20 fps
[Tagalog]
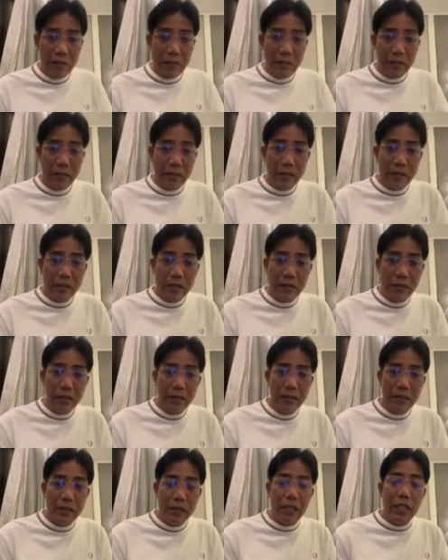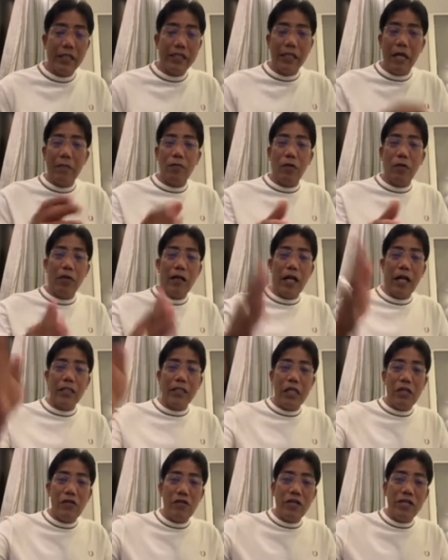uh. Example
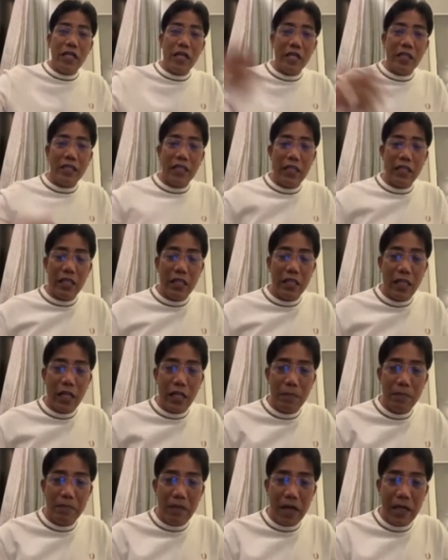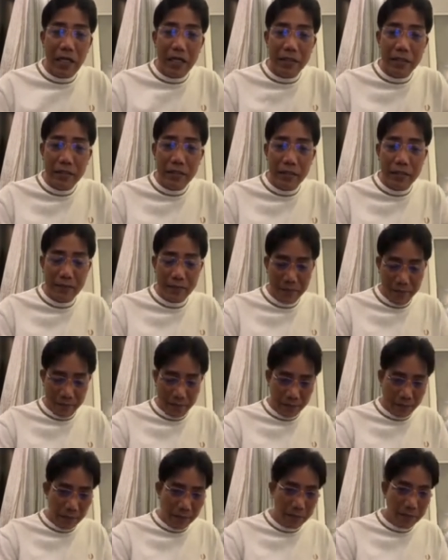natin yung isa nagtitinda ng pares.
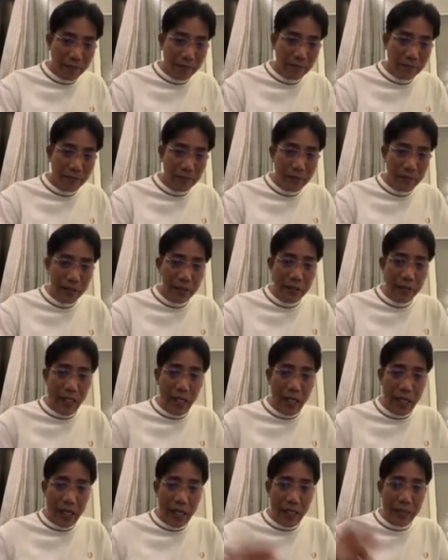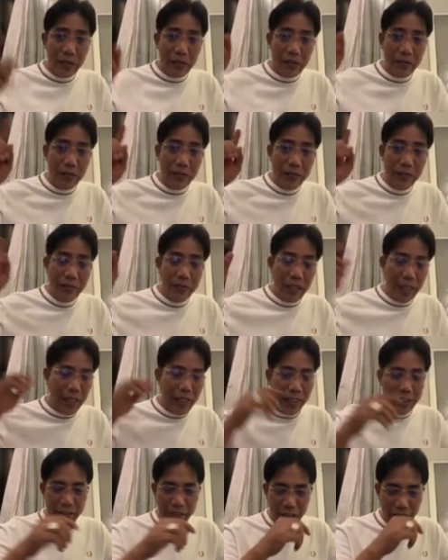Si Encanto. Ah,
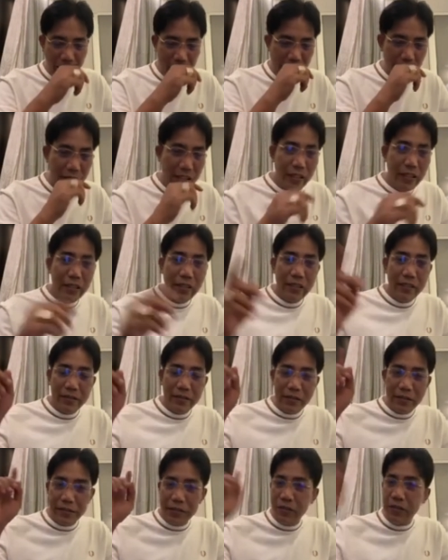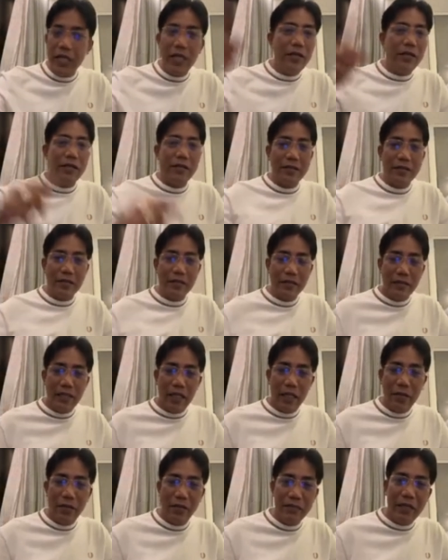este. Uh, yun na yun.
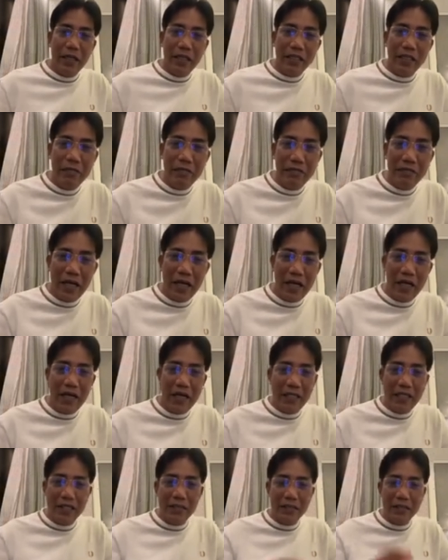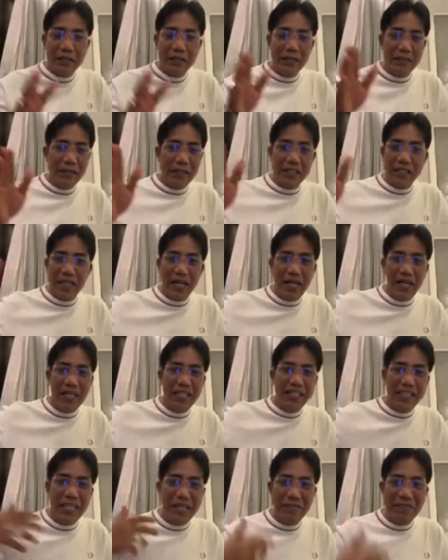Ayokong banggitin yung pangalan. May sarili
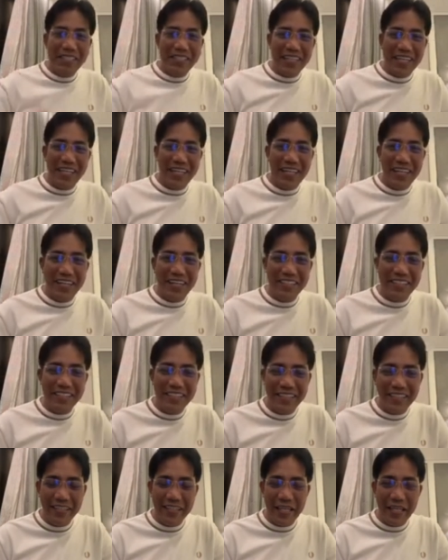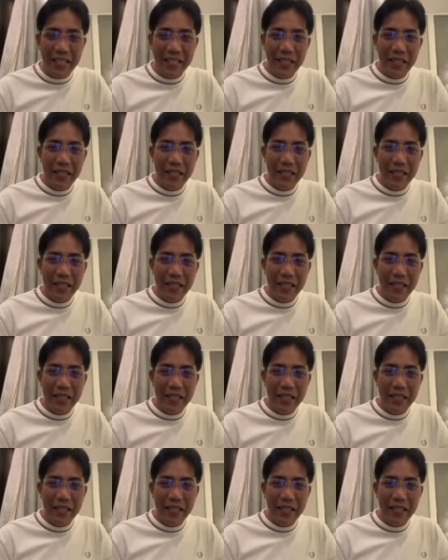sila, may sarili ako. Okay.